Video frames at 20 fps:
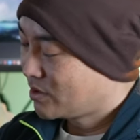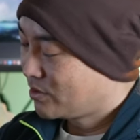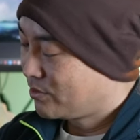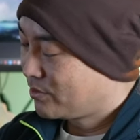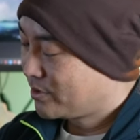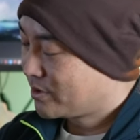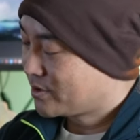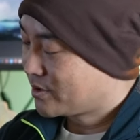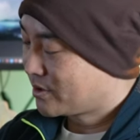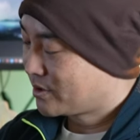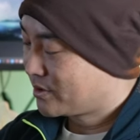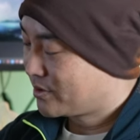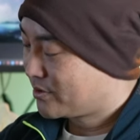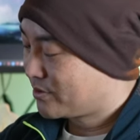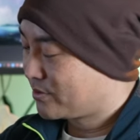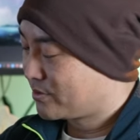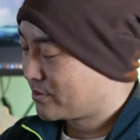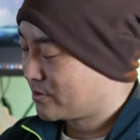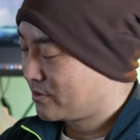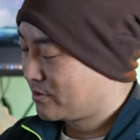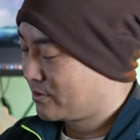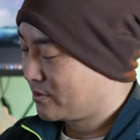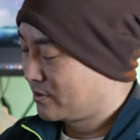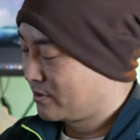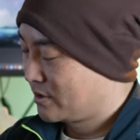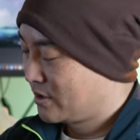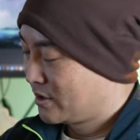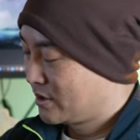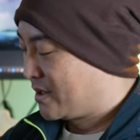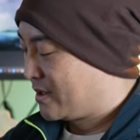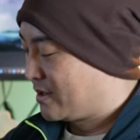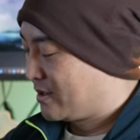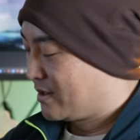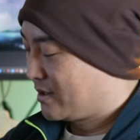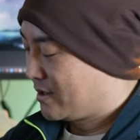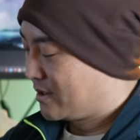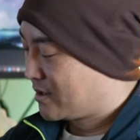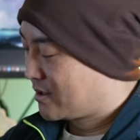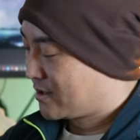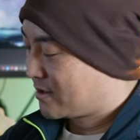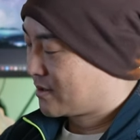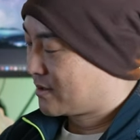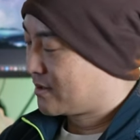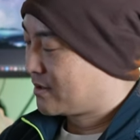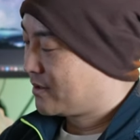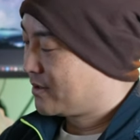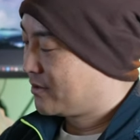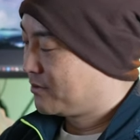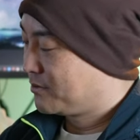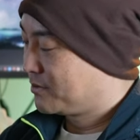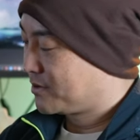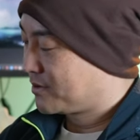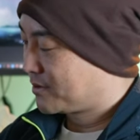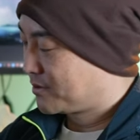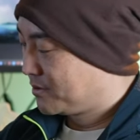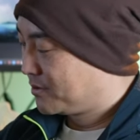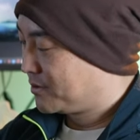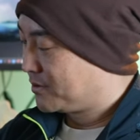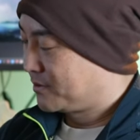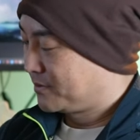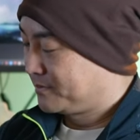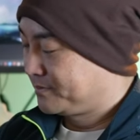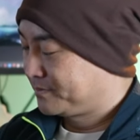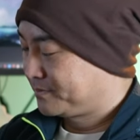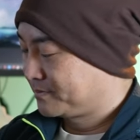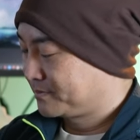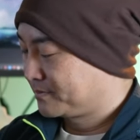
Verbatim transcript: これ設定しておくと、えー、1回押すと、